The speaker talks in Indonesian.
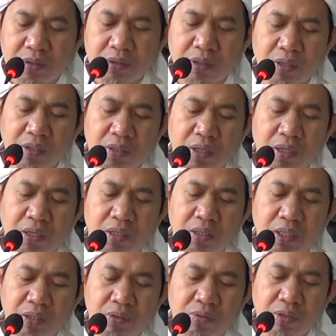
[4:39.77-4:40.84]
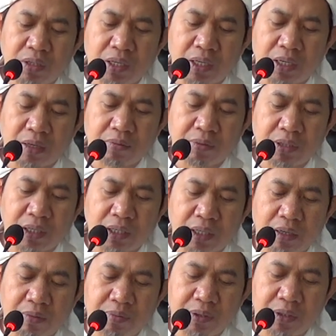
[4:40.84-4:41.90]
Ya Allah lindungilah kami dari
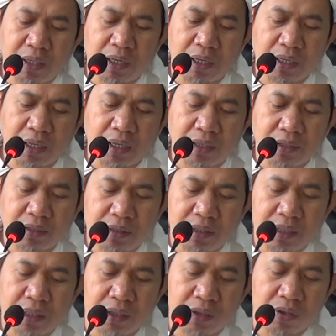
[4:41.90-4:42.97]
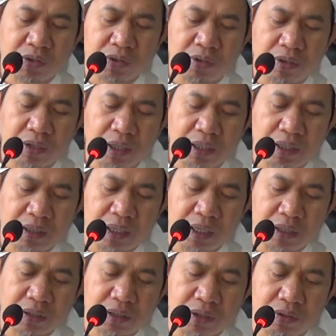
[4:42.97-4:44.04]
api neraka. In qasada
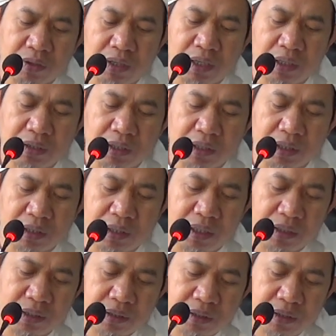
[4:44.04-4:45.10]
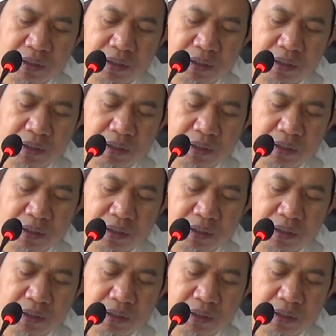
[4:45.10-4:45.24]
taksisol hadirina.